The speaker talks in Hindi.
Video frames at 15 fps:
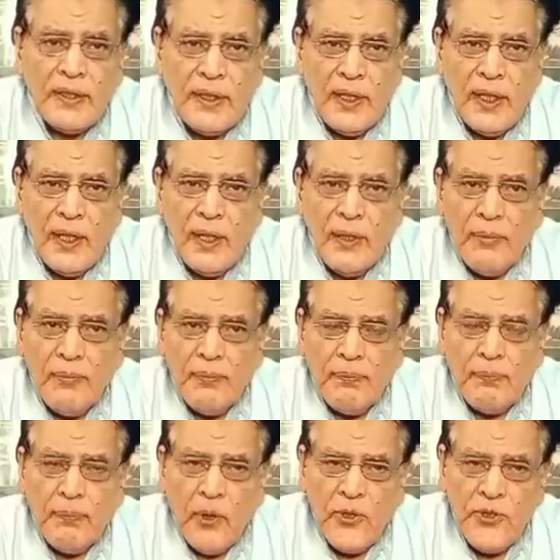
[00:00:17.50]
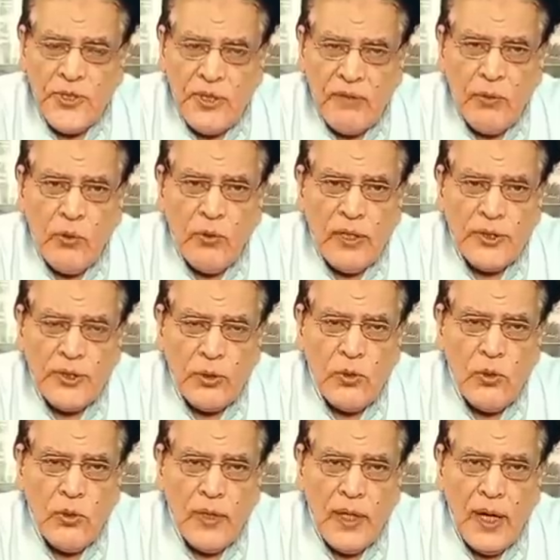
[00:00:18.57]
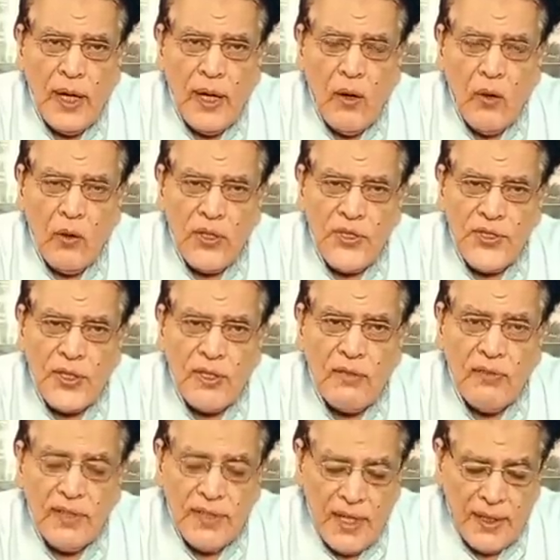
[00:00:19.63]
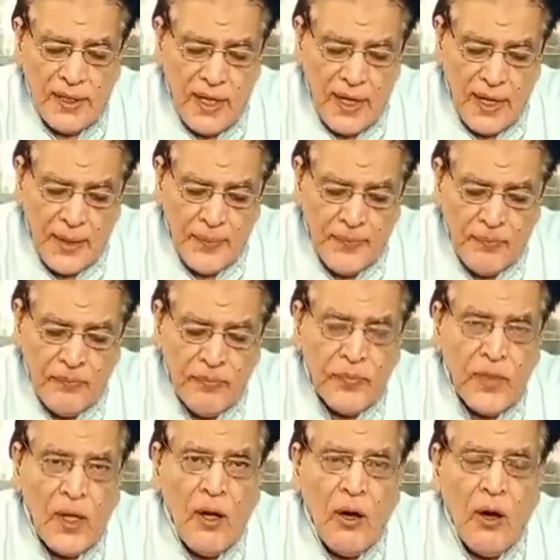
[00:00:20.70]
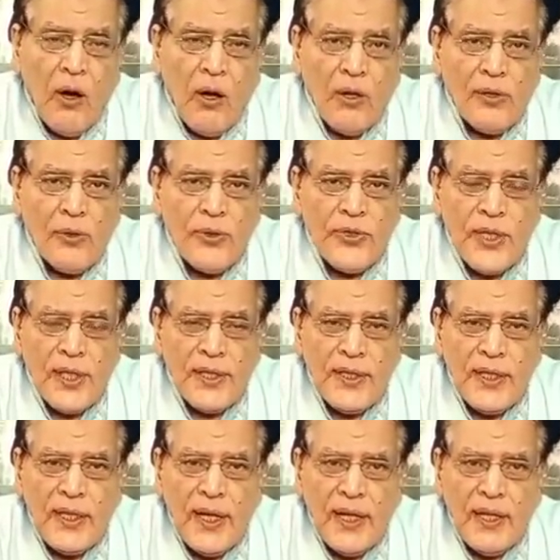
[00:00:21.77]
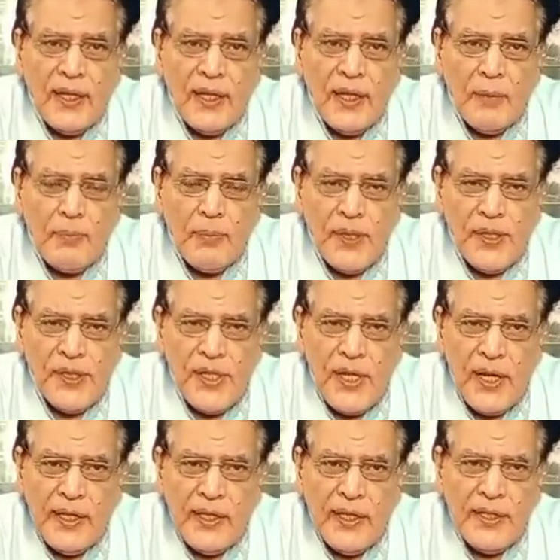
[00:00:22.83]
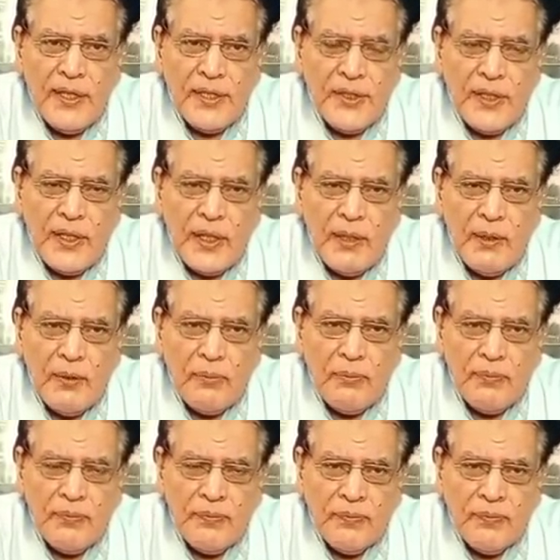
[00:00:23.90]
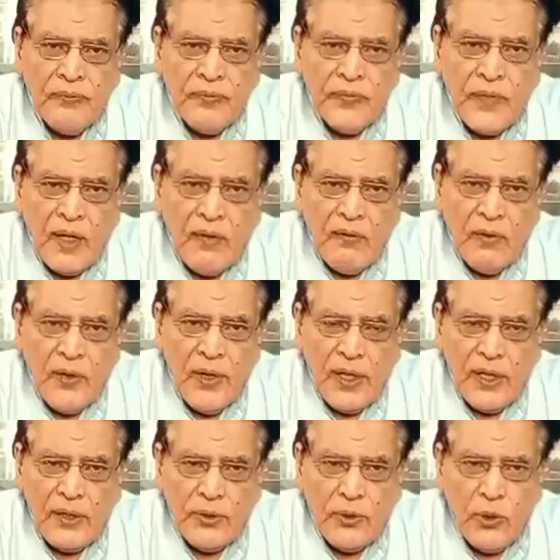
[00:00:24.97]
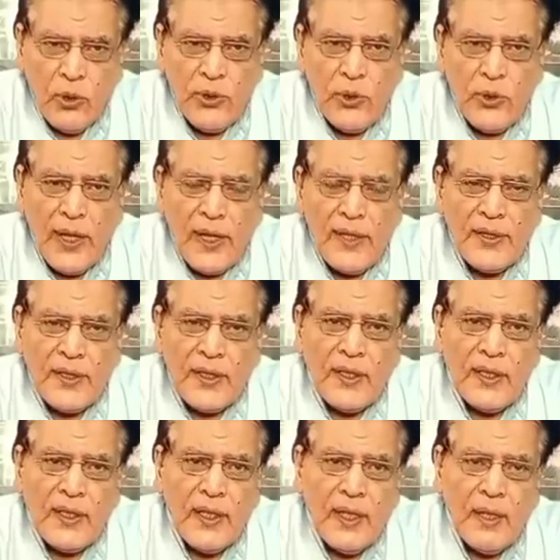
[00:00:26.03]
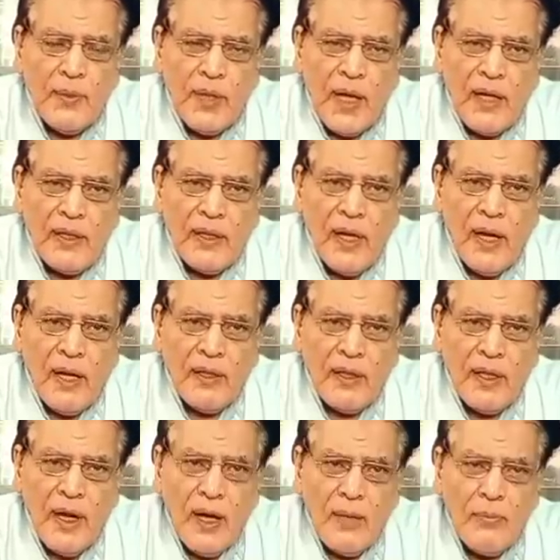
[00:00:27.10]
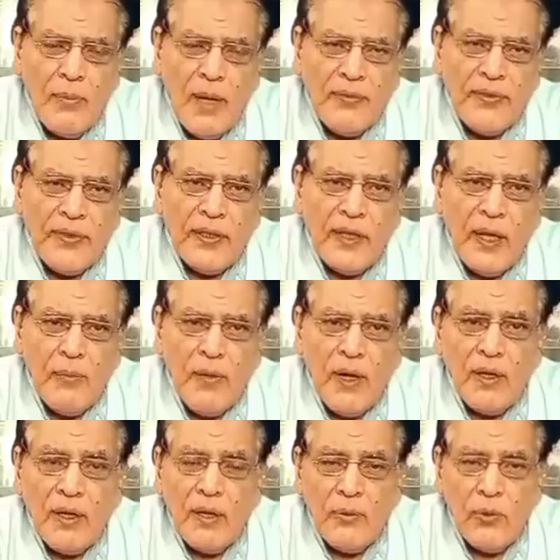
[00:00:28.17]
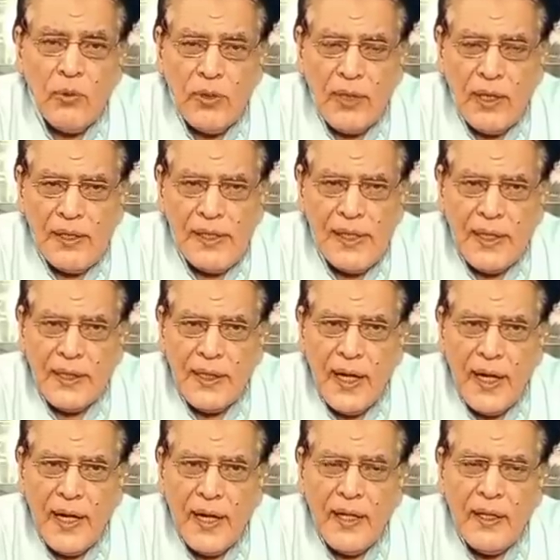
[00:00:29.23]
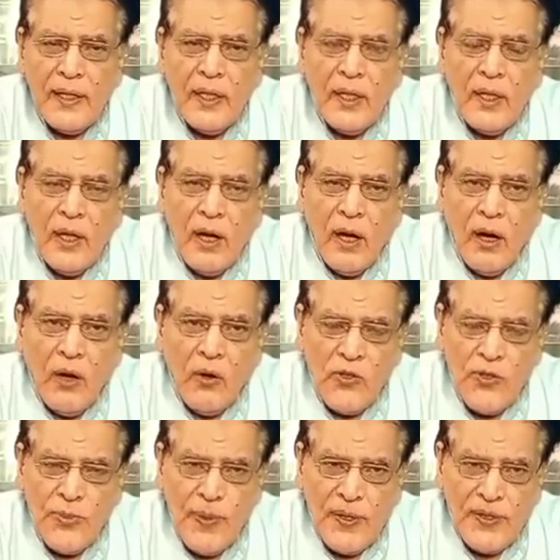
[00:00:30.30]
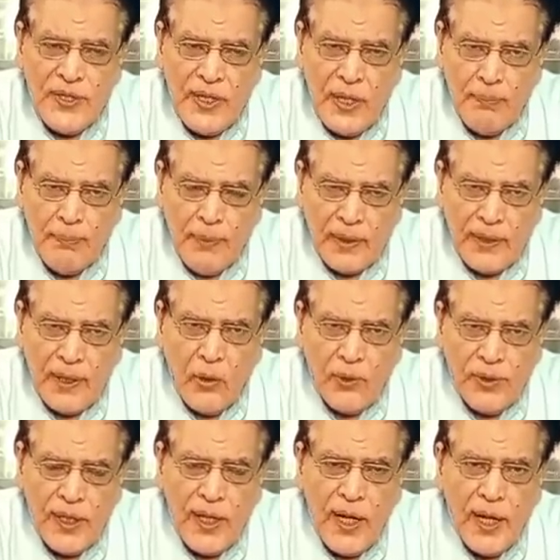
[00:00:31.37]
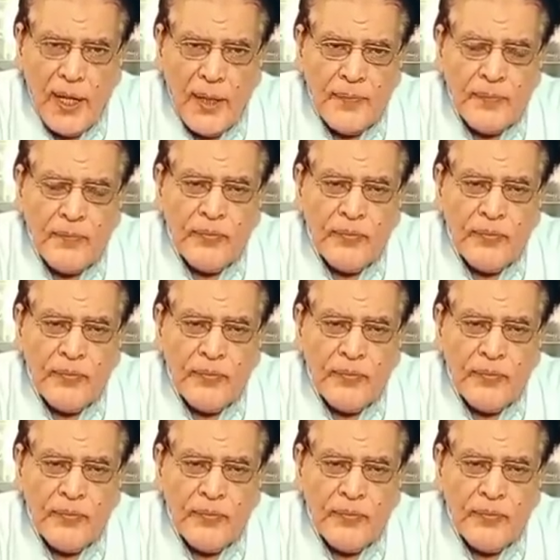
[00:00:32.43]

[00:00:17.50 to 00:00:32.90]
ये पॉजिटिव होना शुरू हो गया है और इसकी वजह क्या है और दूसरा ये है कि आई ने जितनी वो एक धुंध उड़ाई थी कि इमरान खान का माफ़ीनामा कबूल कर लिया गया है उस पर से अब पर्दा उठ गया है